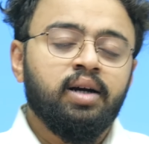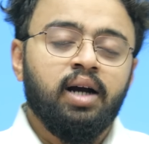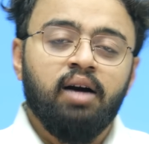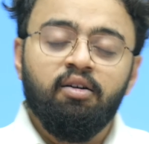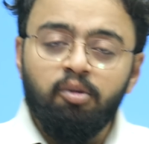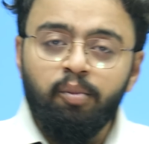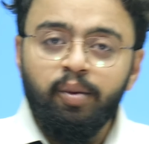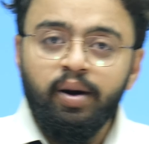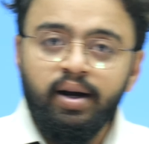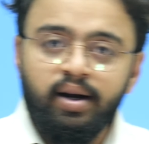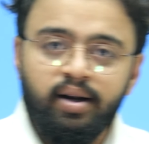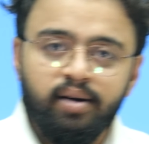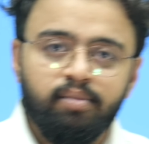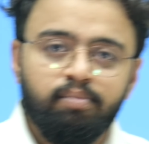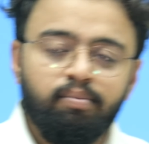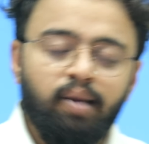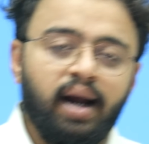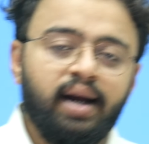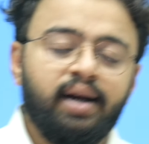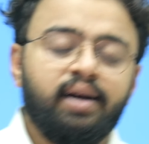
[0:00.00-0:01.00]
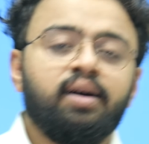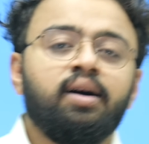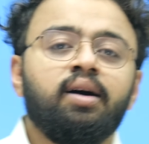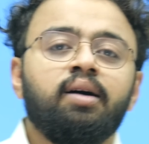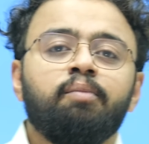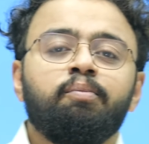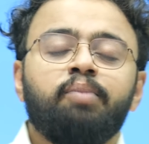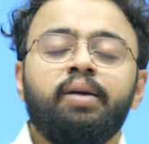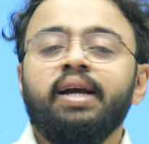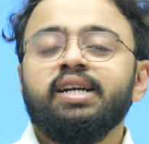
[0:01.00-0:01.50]
गवर्नमेंट बैंक का
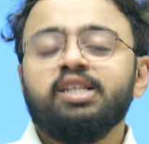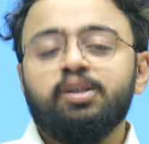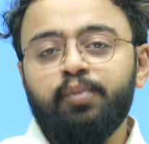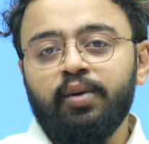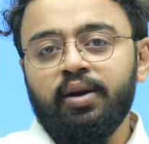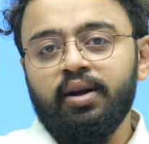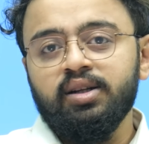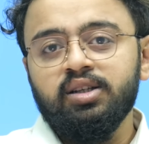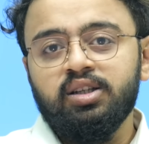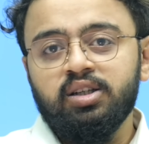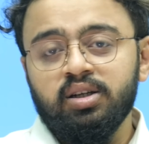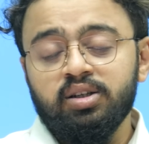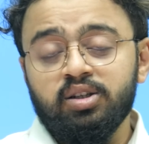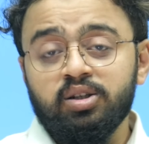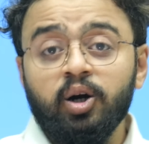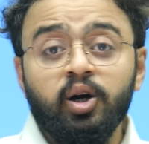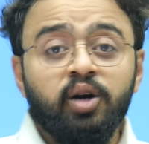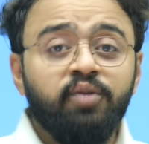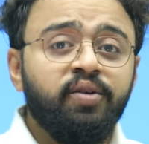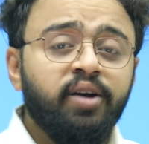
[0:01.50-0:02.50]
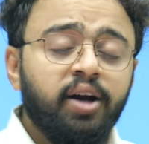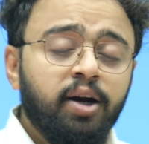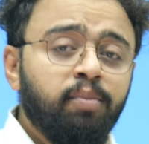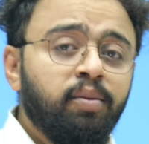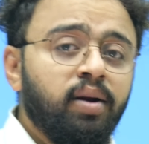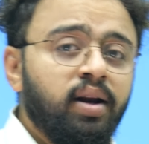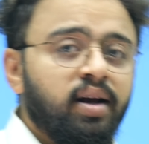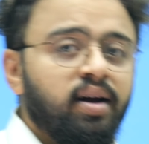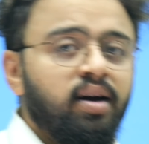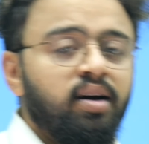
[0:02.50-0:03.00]
भी एक्सपीरियंस सर्टिफिकेट
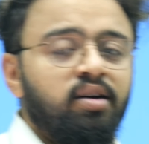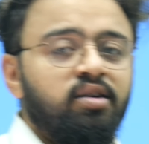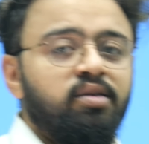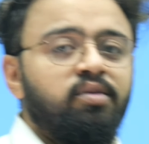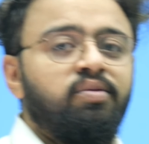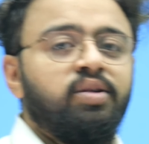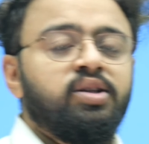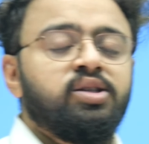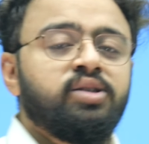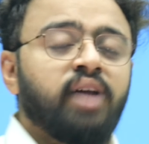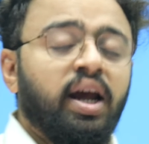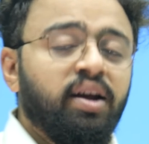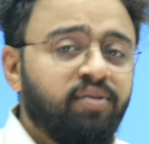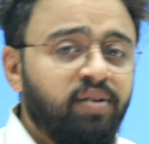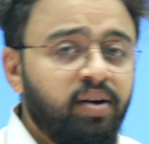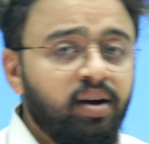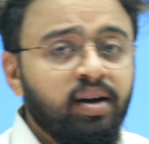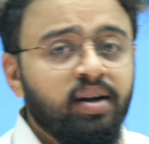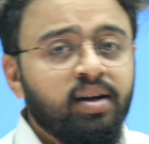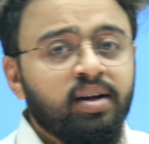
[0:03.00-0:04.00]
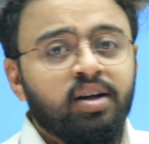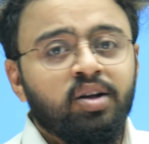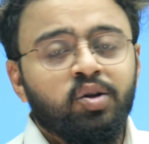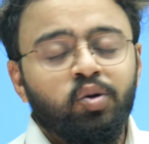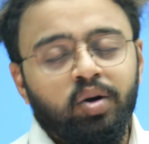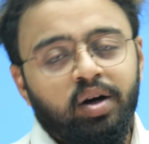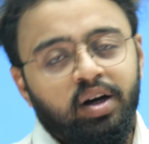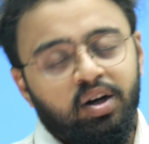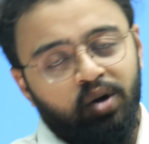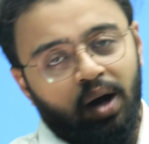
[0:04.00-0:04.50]
मिलेगा विद स्टाइफेंड
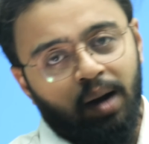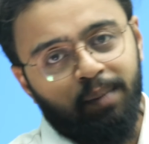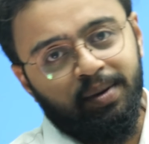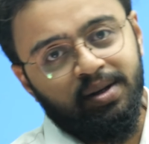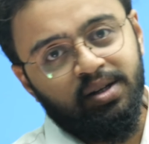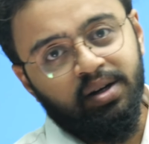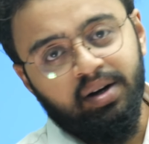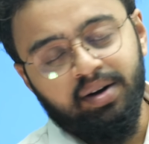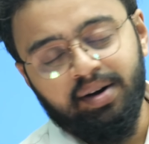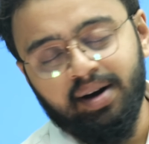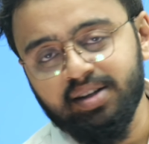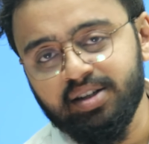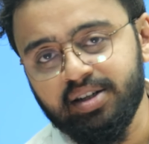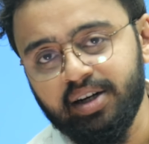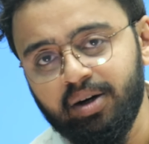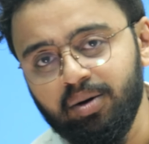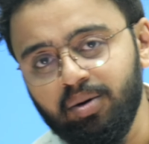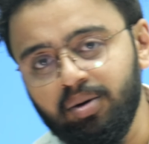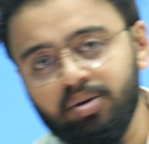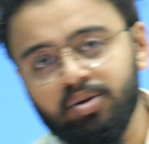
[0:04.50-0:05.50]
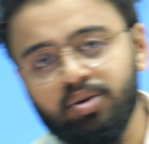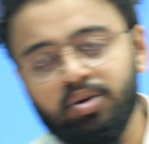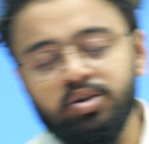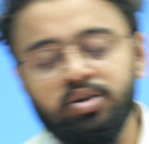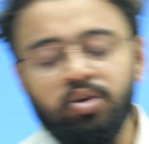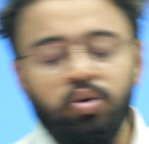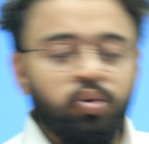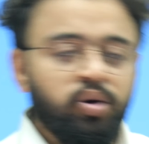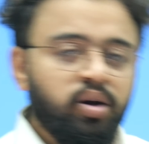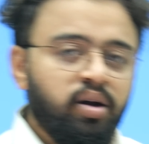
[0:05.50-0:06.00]
तो अगर आप इंटरेस्टेड हो तो
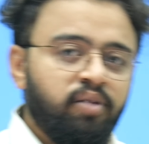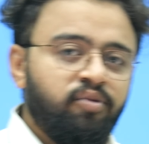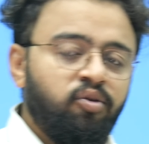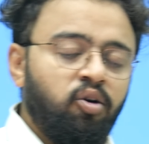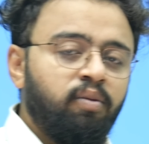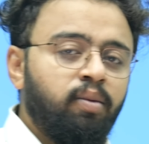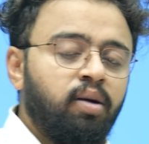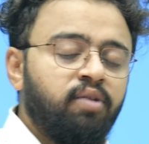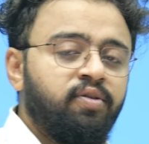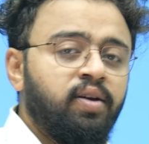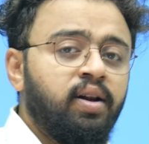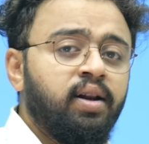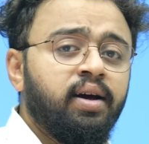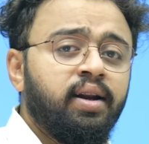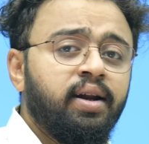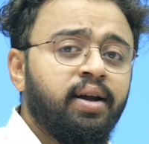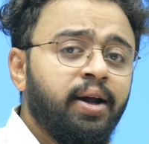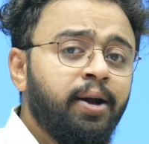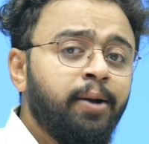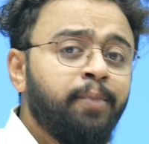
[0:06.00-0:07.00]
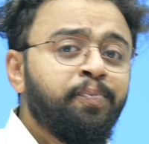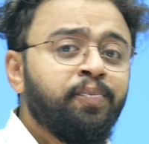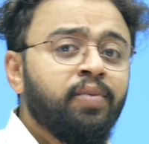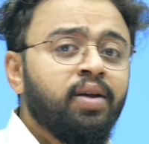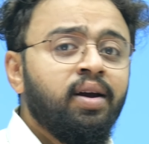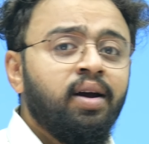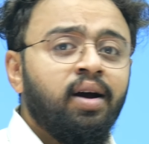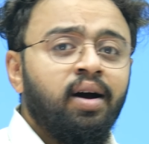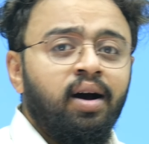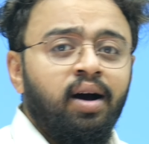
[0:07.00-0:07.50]
ज़रूर ये फॉर्म आप फिल करेंगे
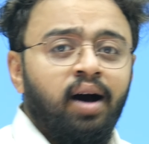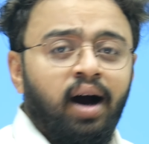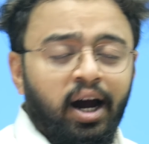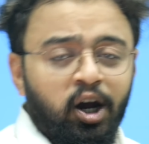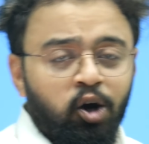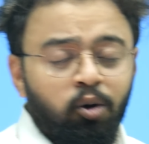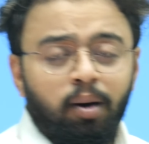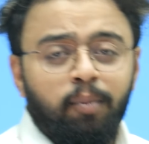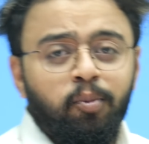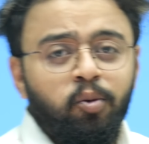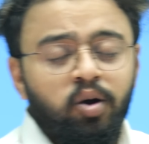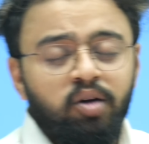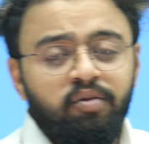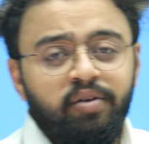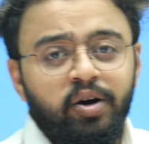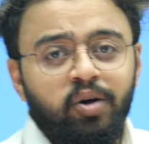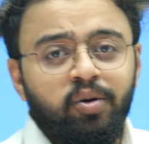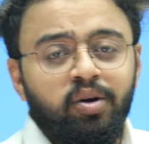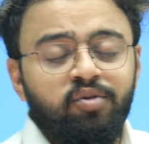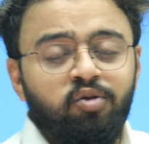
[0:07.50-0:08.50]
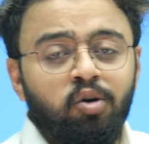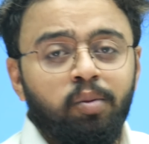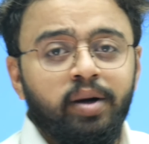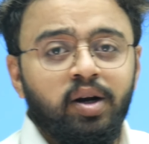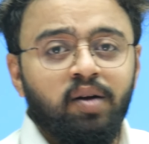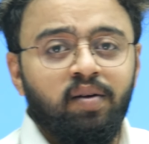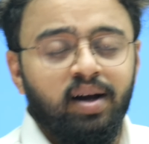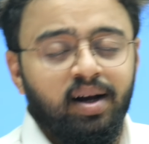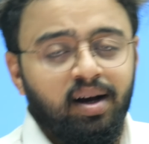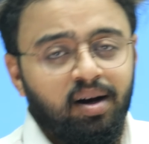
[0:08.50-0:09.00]
आई होप आपको ये वीडियो
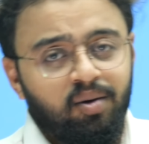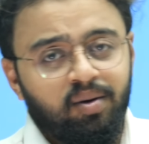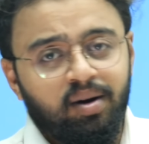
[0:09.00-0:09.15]
इन्फॉर्मेटिव लगा